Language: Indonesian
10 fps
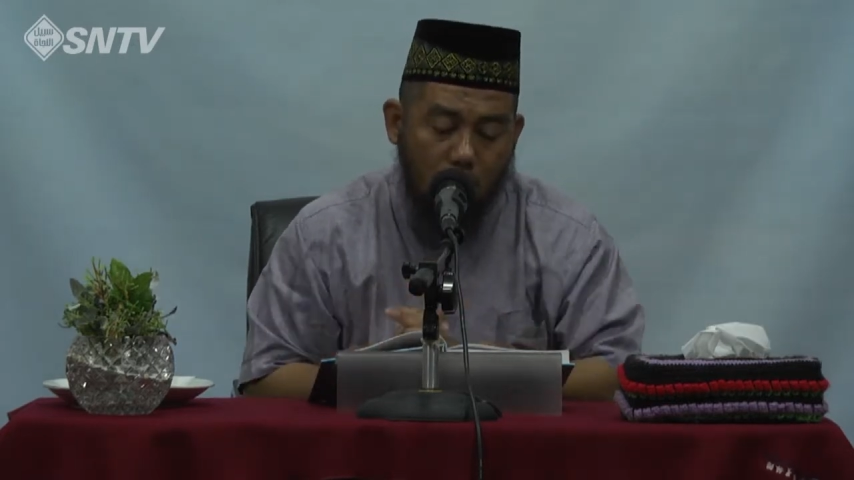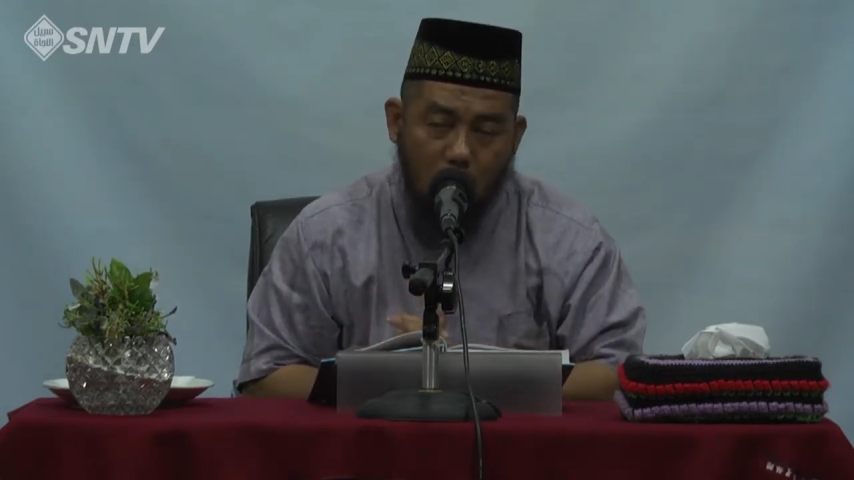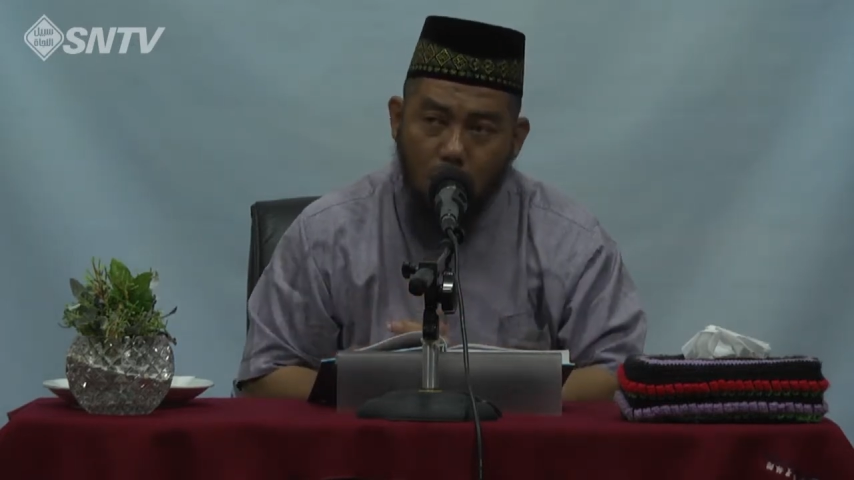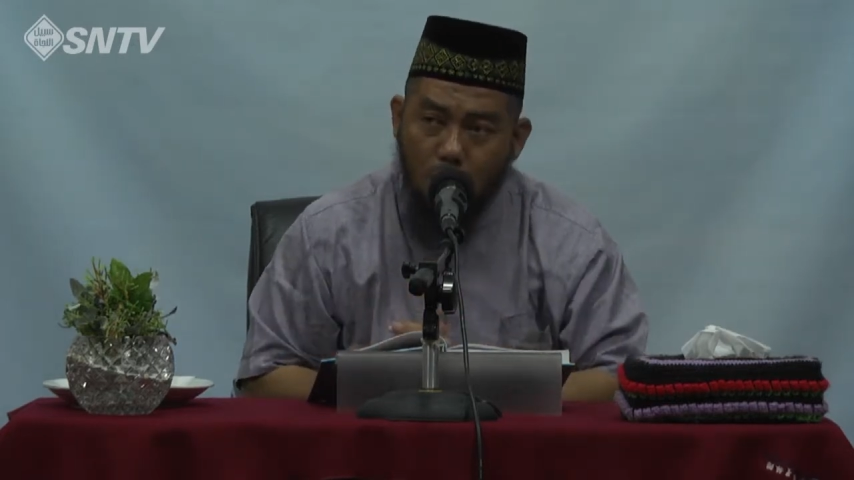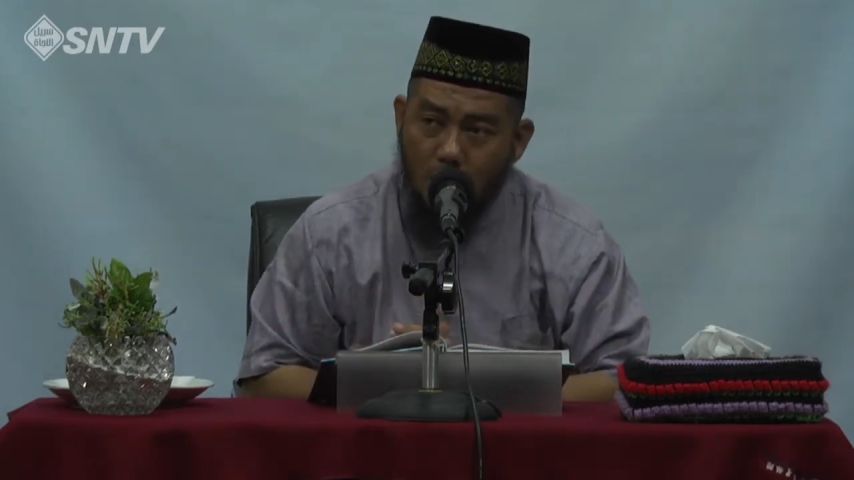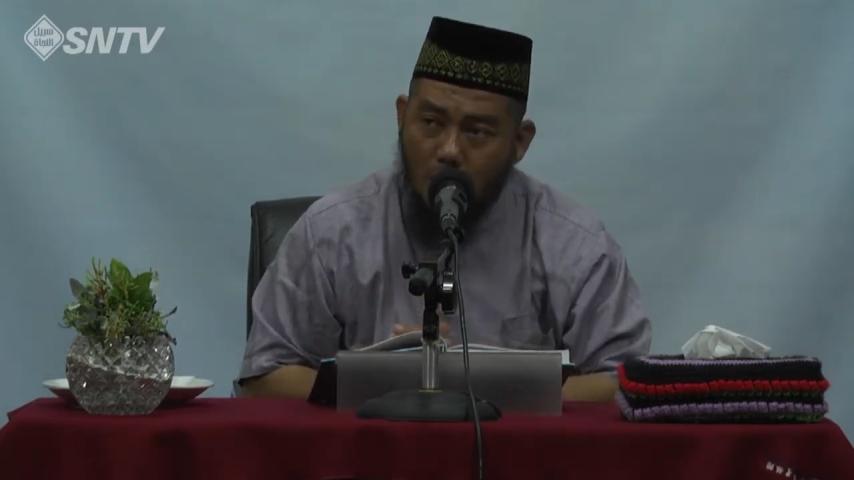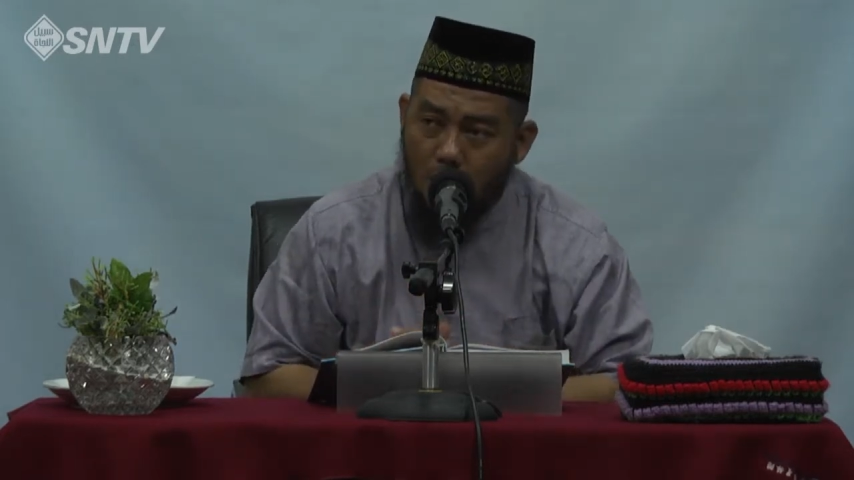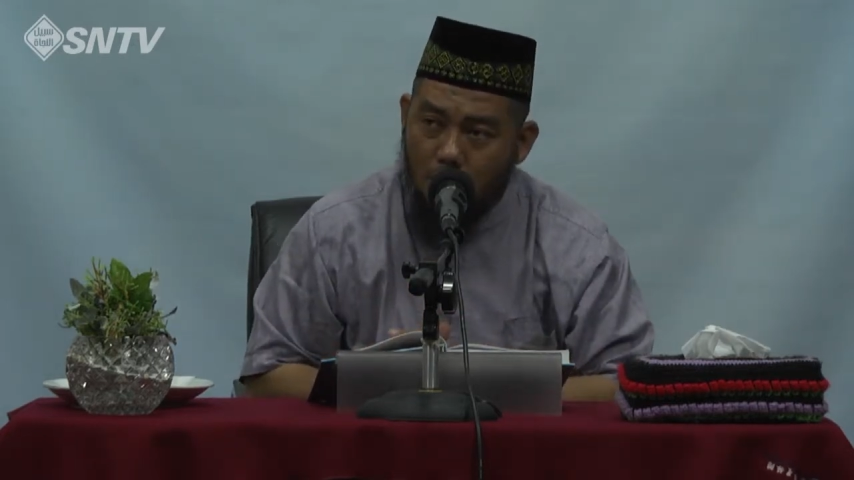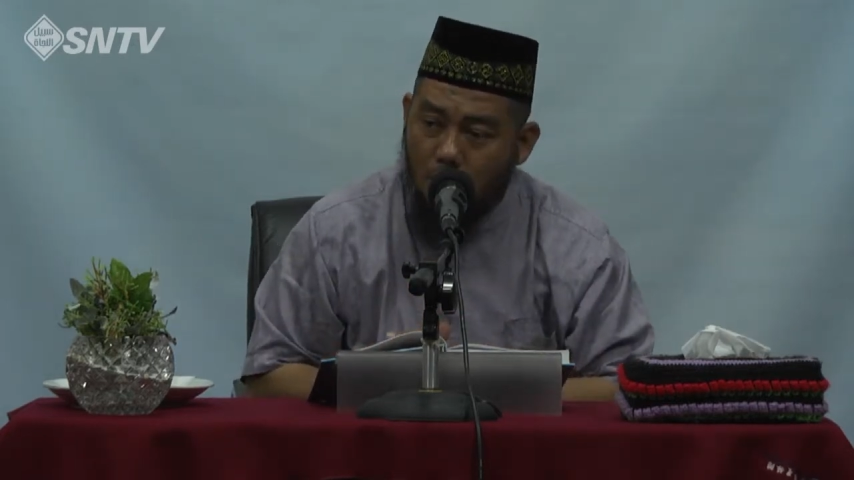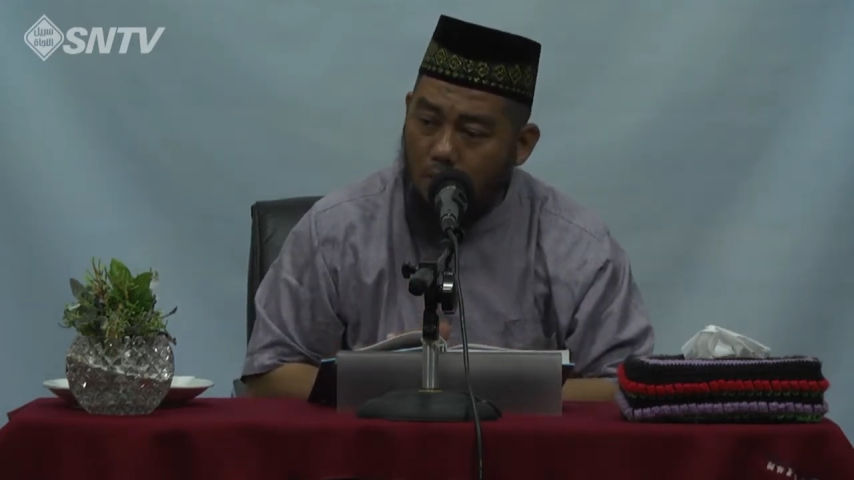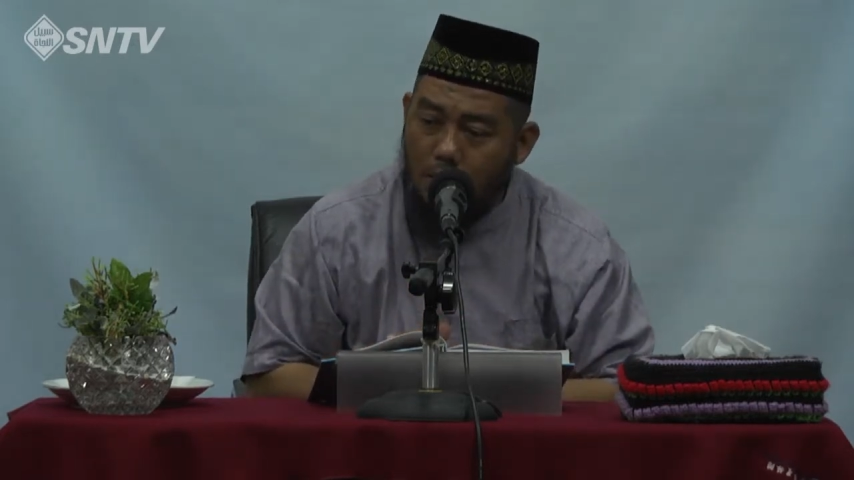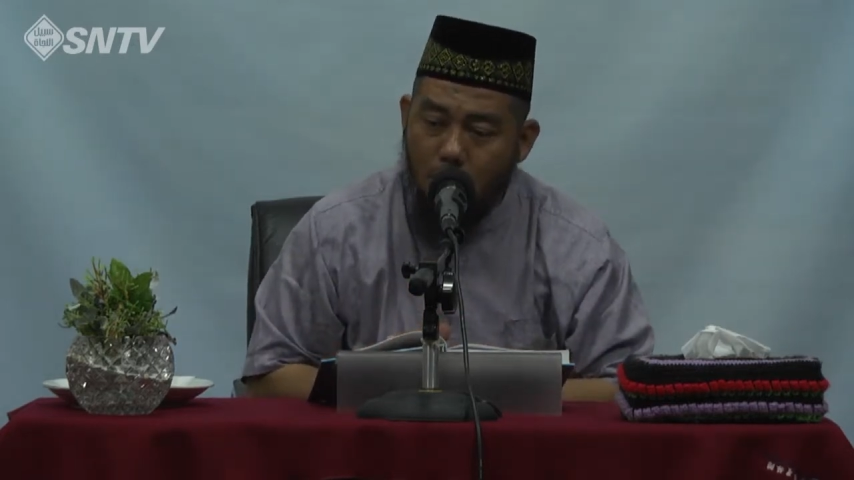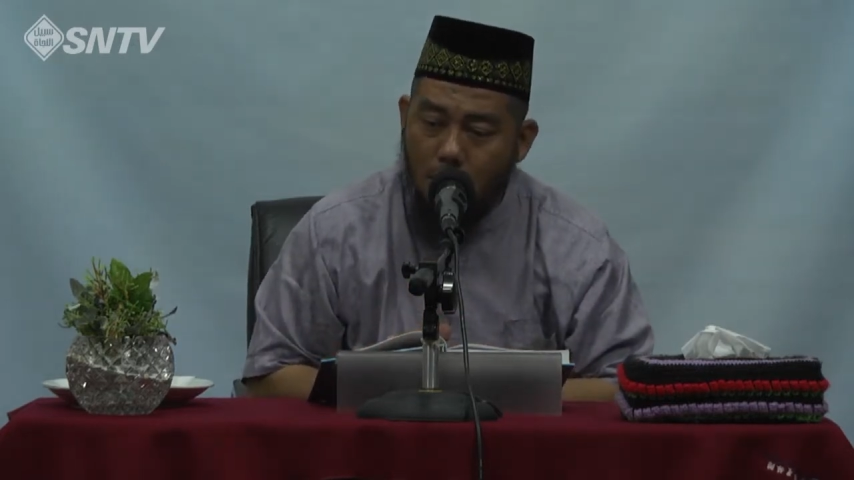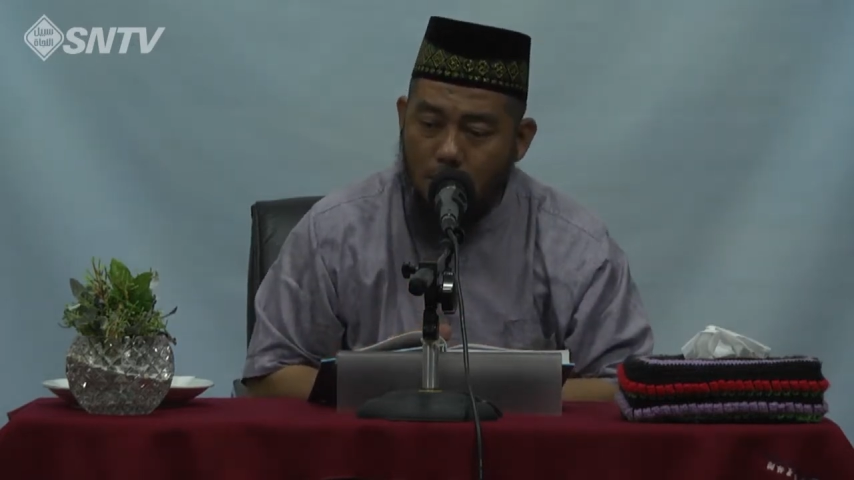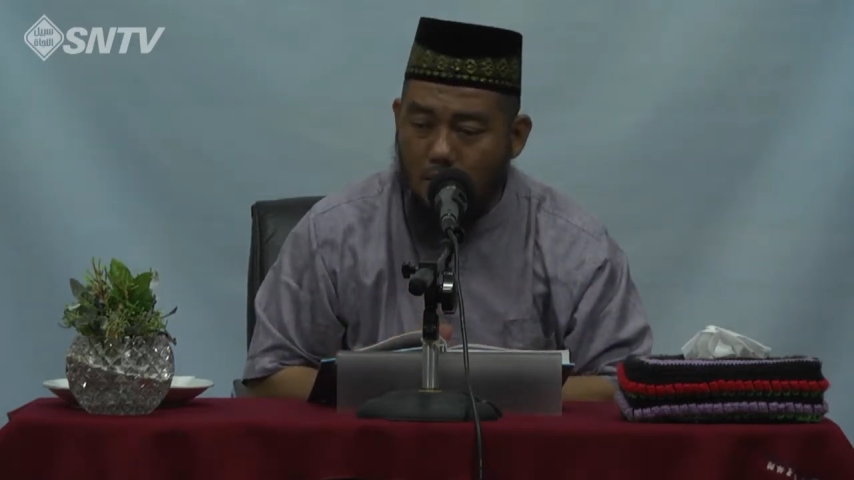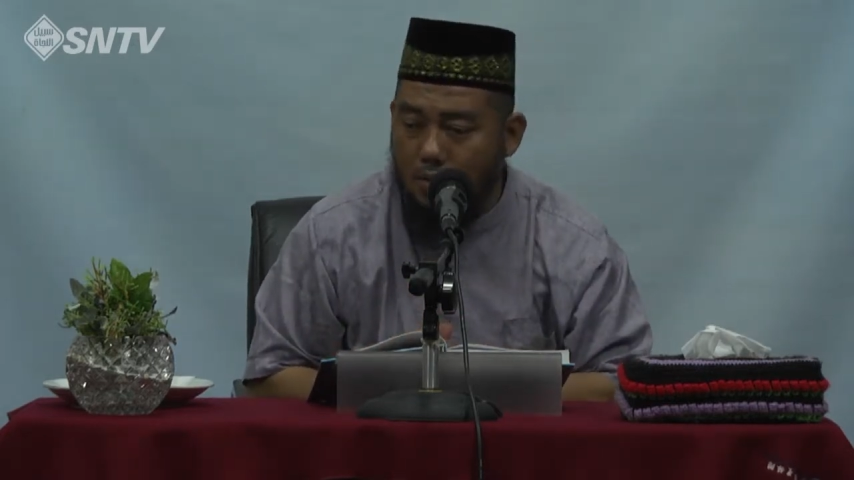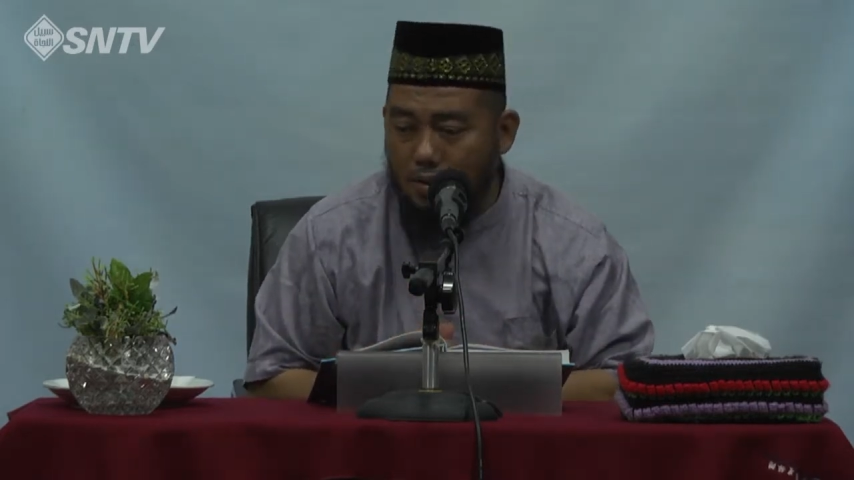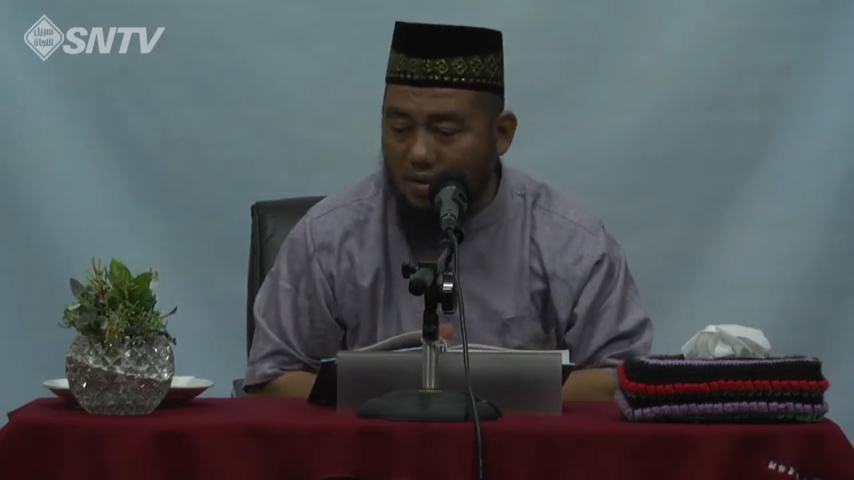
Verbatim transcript: yang berbicara tentang Allah ini banyak.